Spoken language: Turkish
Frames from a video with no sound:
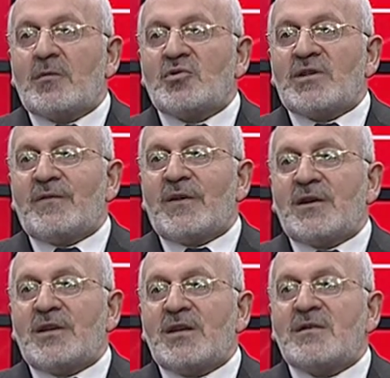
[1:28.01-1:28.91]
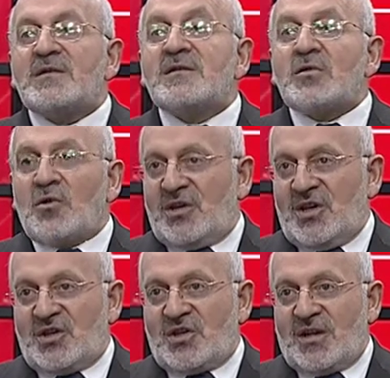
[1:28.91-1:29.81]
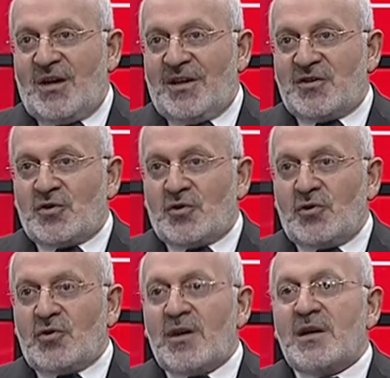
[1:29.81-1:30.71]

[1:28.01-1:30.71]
bu sefer de dizi ondan şikayetçi olur.